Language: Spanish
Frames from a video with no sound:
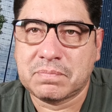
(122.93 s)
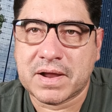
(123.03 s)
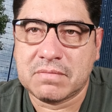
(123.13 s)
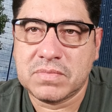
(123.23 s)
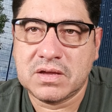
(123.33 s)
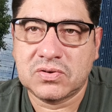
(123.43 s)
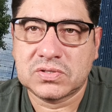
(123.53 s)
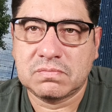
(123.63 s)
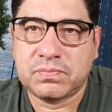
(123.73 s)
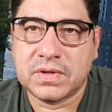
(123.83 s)
para
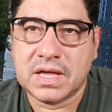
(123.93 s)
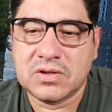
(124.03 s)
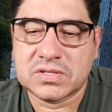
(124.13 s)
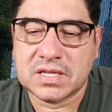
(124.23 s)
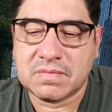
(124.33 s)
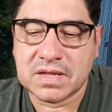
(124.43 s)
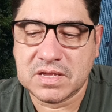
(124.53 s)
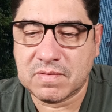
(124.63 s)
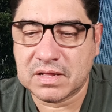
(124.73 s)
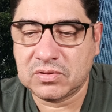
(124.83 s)
amigos y eh, ellos te van
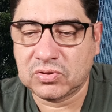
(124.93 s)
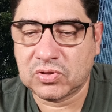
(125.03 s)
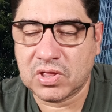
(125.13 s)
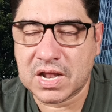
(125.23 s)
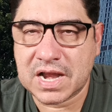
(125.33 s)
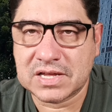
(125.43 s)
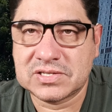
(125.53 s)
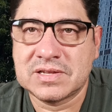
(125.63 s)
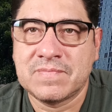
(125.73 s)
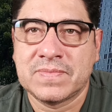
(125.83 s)
llevando todas
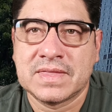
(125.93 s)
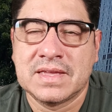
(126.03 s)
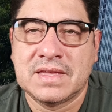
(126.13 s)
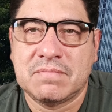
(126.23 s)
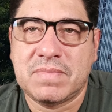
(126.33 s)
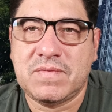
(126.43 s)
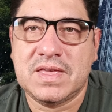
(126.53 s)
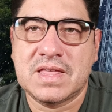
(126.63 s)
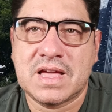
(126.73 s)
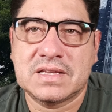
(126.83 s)
las
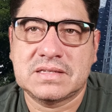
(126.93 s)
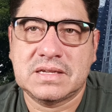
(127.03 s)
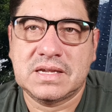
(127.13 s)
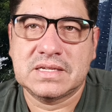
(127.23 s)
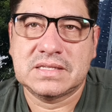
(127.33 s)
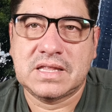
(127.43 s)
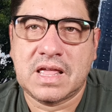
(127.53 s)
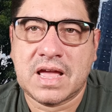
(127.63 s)
bebidas, este,